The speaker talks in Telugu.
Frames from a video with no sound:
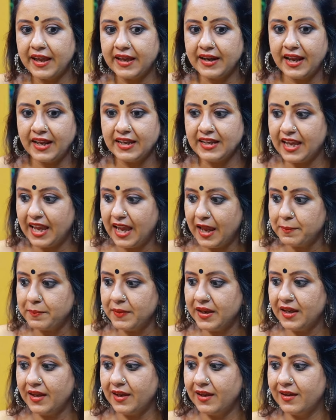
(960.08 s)
వేరే
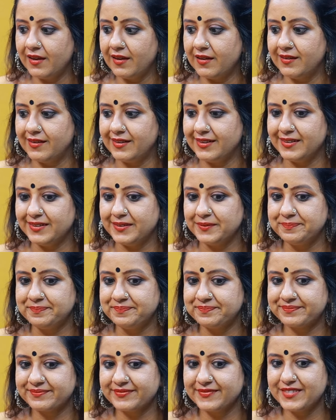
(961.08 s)
ఏమీ
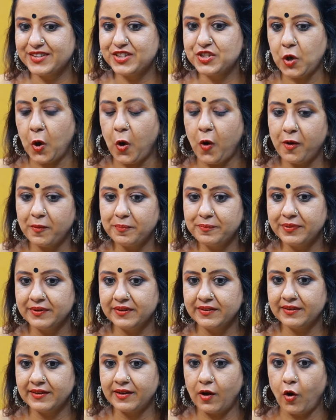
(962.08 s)
జాబ్
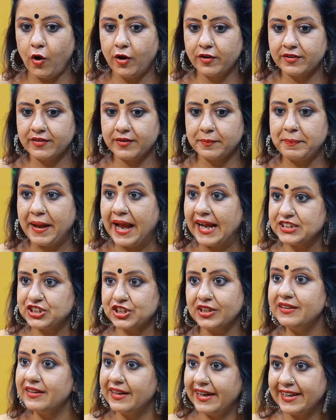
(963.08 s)
ఆర్
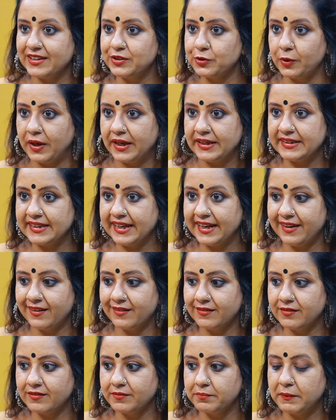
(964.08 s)
ప్యాషన్ లేదు అంటే
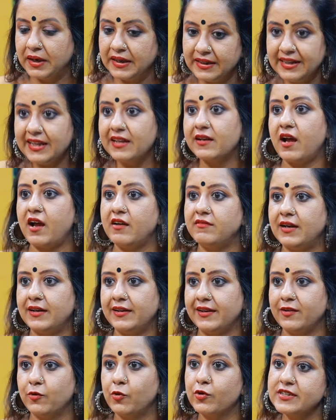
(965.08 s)
మళ్ళీ
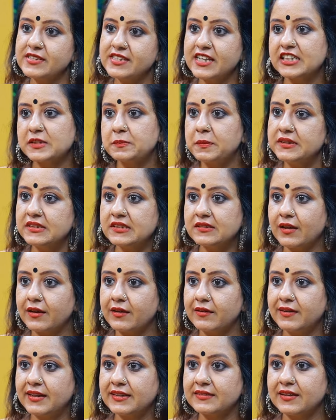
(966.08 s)
రావాలి ఒక సిక్స్ మంత్స్
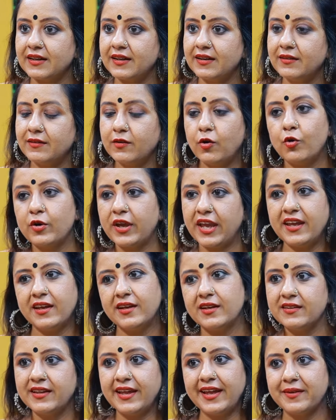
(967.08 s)
తర్వాత ఓకే
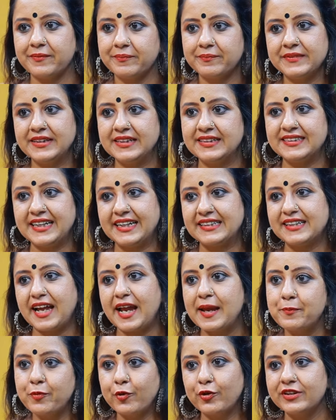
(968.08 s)
ఇదే సెట్
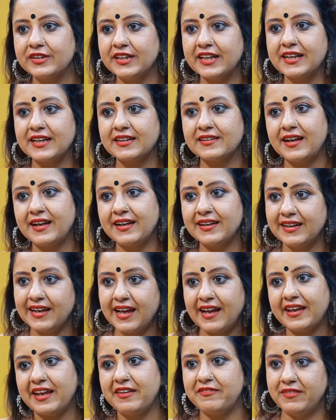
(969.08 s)
అయిపోయింది కదా
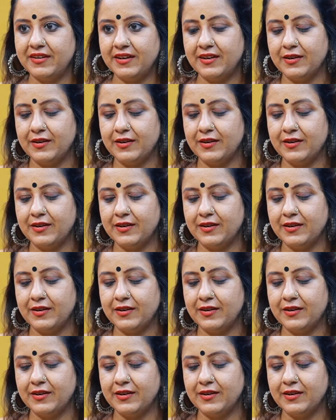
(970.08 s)
ఇలాగే